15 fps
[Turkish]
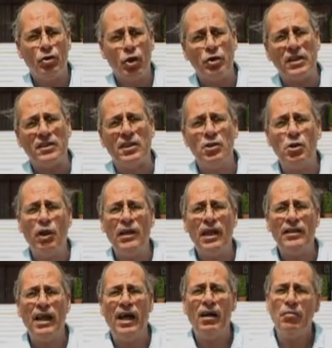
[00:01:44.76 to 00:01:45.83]
rotasız
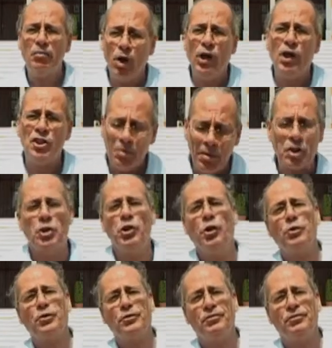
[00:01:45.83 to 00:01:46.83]
yollar da böylece başlıyor.